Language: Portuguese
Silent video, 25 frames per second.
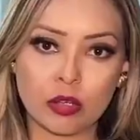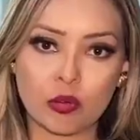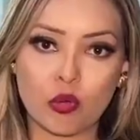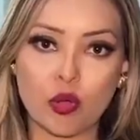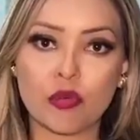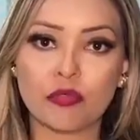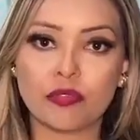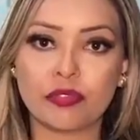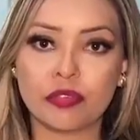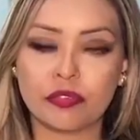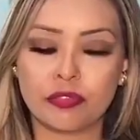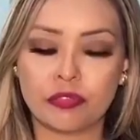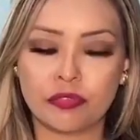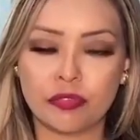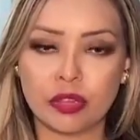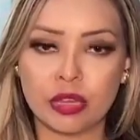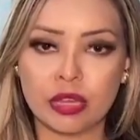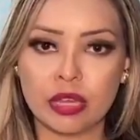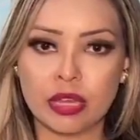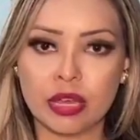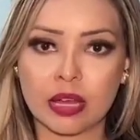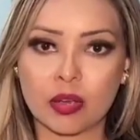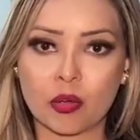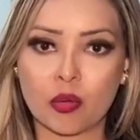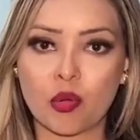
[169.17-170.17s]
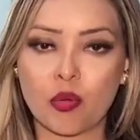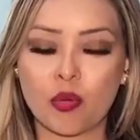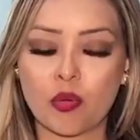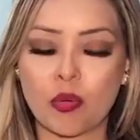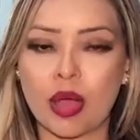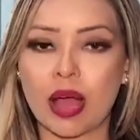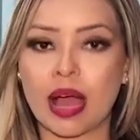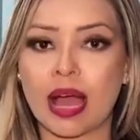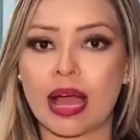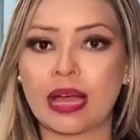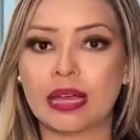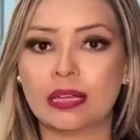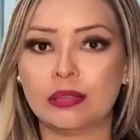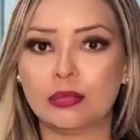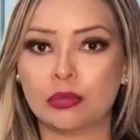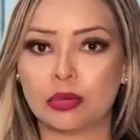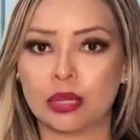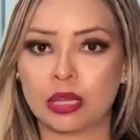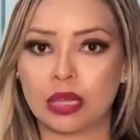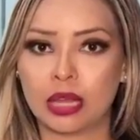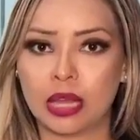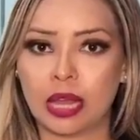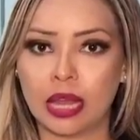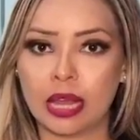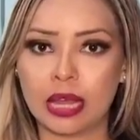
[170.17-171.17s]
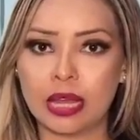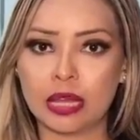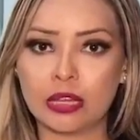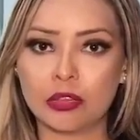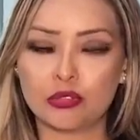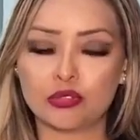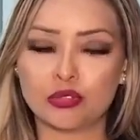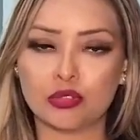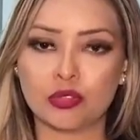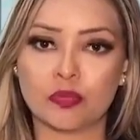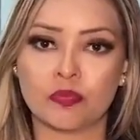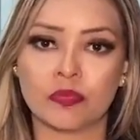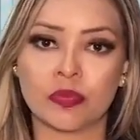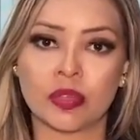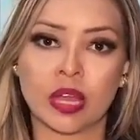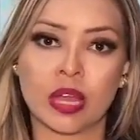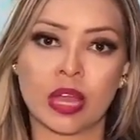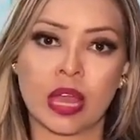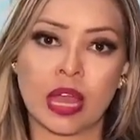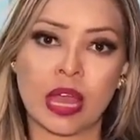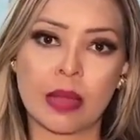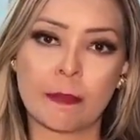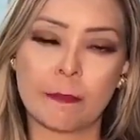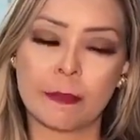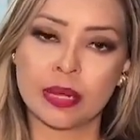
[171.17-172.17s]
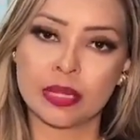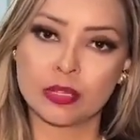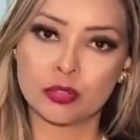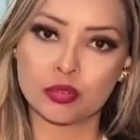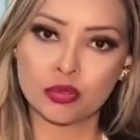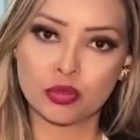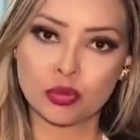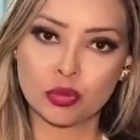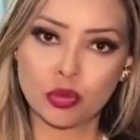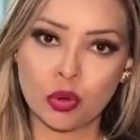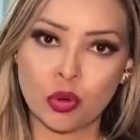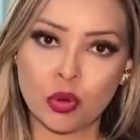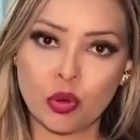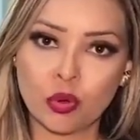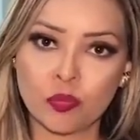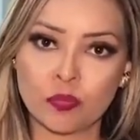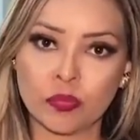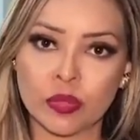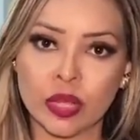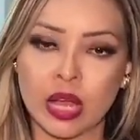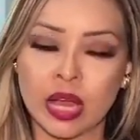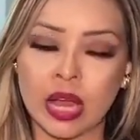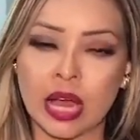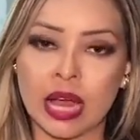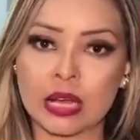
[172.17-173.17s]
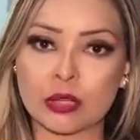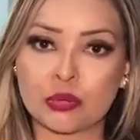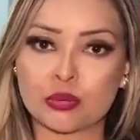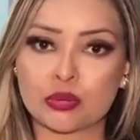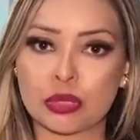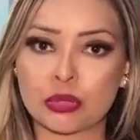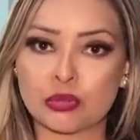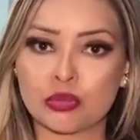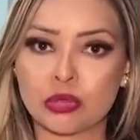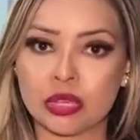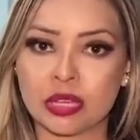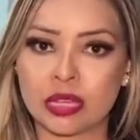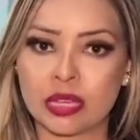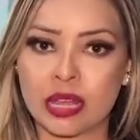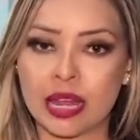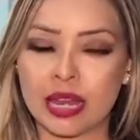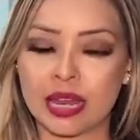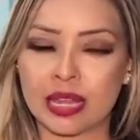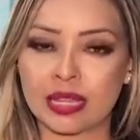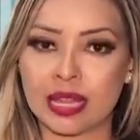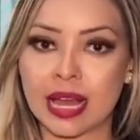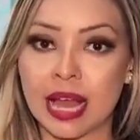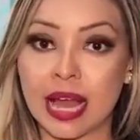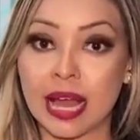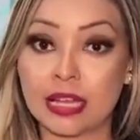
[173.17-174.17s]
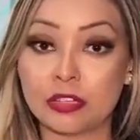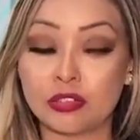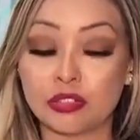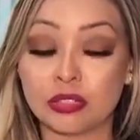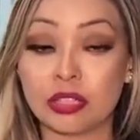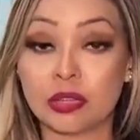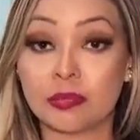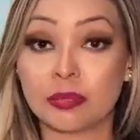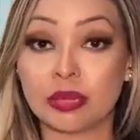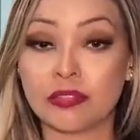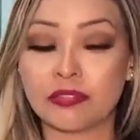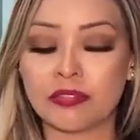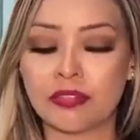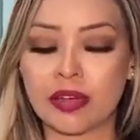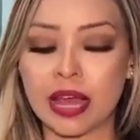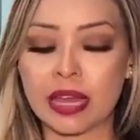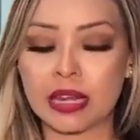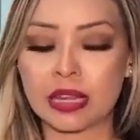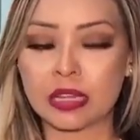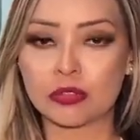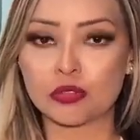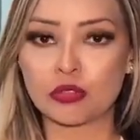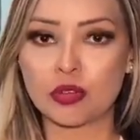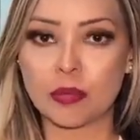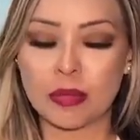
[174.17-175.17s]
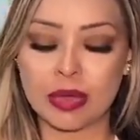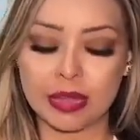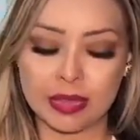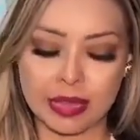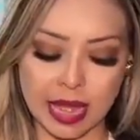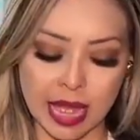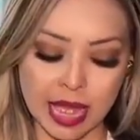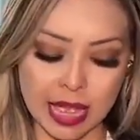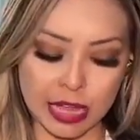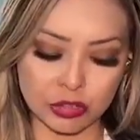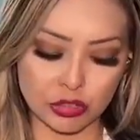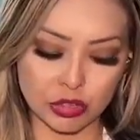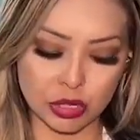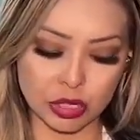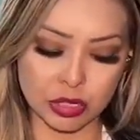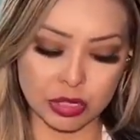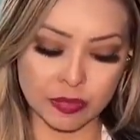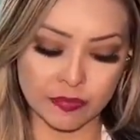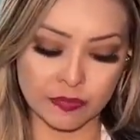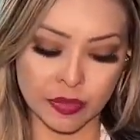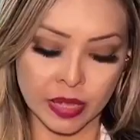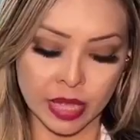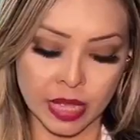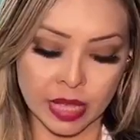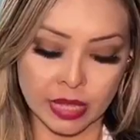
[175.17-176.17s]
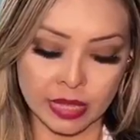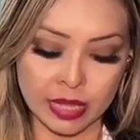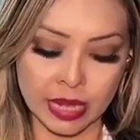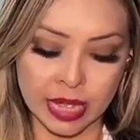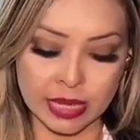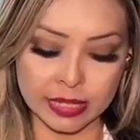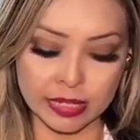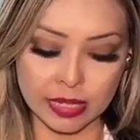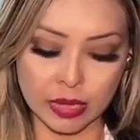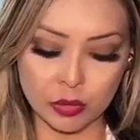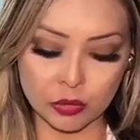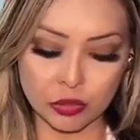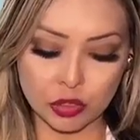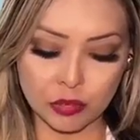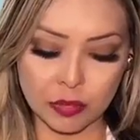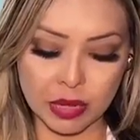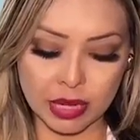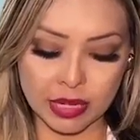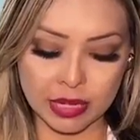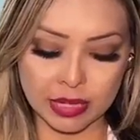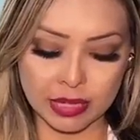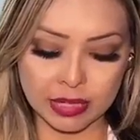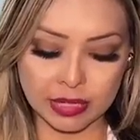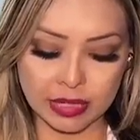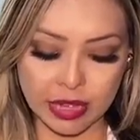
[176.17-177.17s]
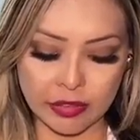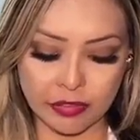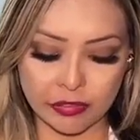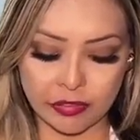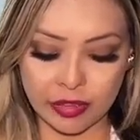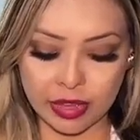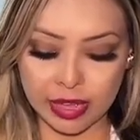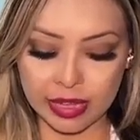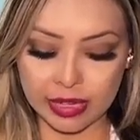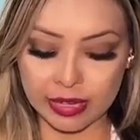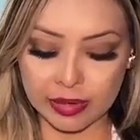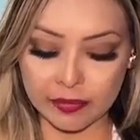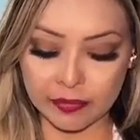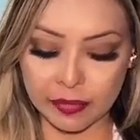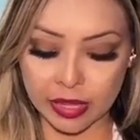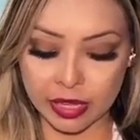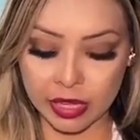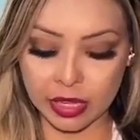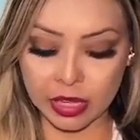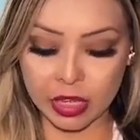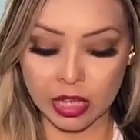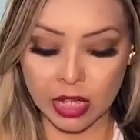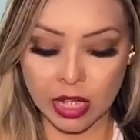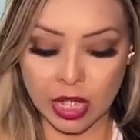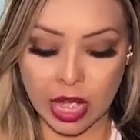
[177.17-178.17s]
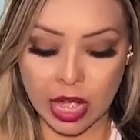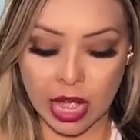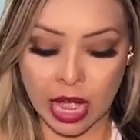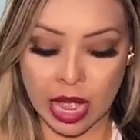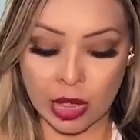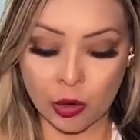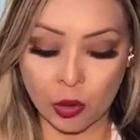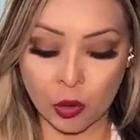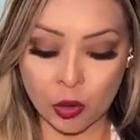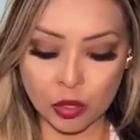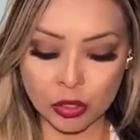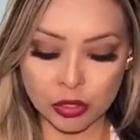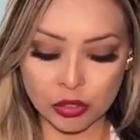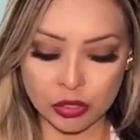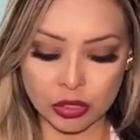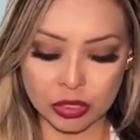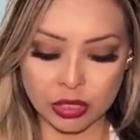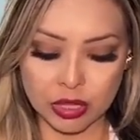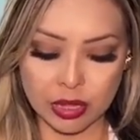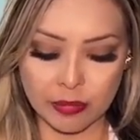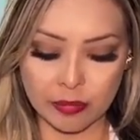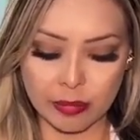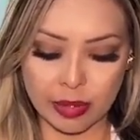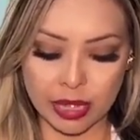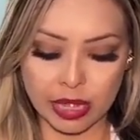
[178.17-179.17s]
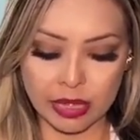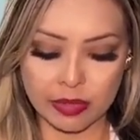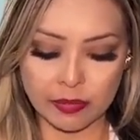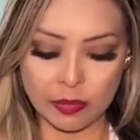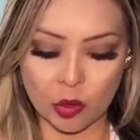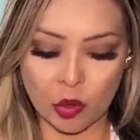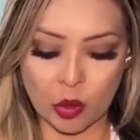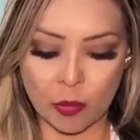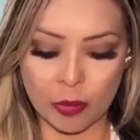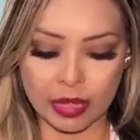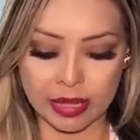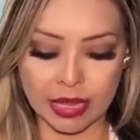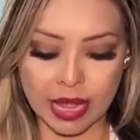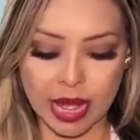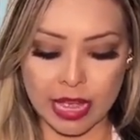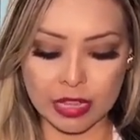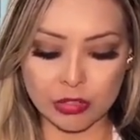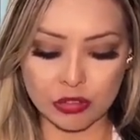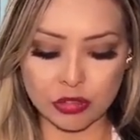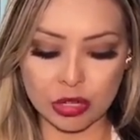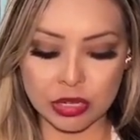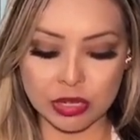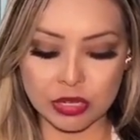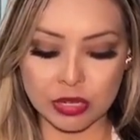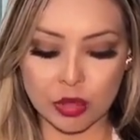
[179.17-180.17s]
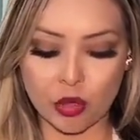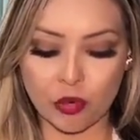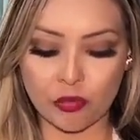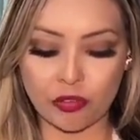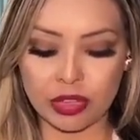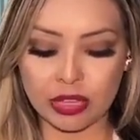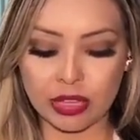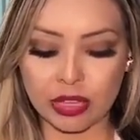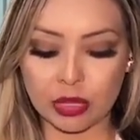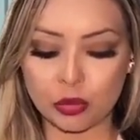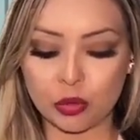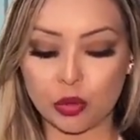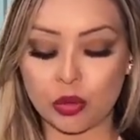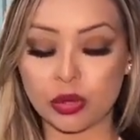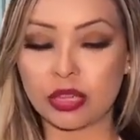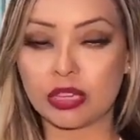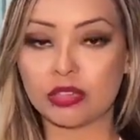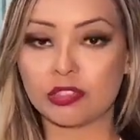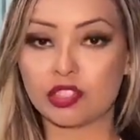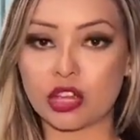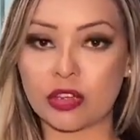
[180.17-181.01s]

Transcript: convivia com o raio do queijo é, prestou a sua solidariedade e também várias homenagens nessa última quinta-feira e ah, hoje também homenagens ao vendedor que já